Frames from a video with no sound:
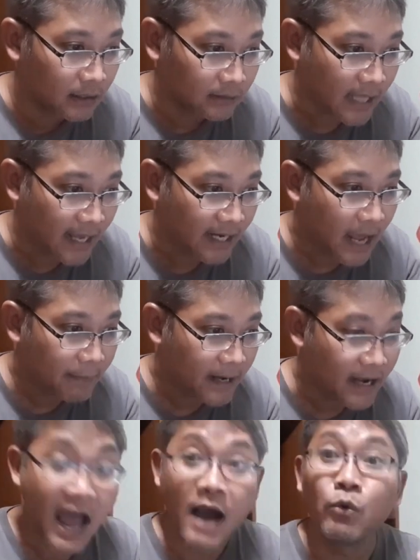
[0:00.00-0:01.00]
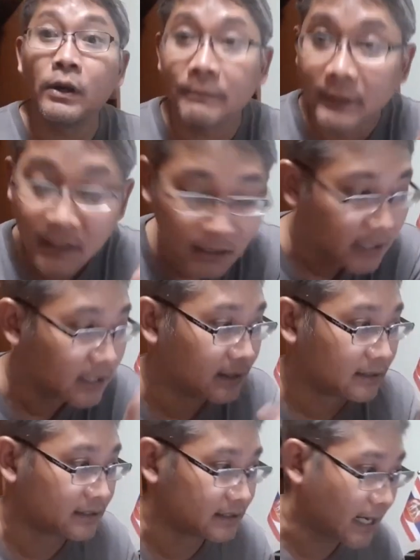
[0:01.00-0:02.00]
แต่ถ้าเป็นอาวุธปืน
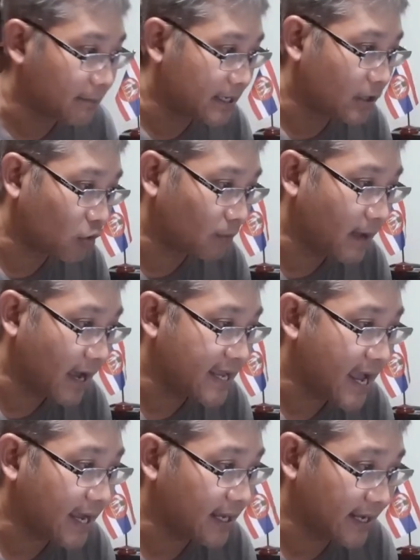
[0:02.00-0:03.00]
จะมีกฎหมายแยก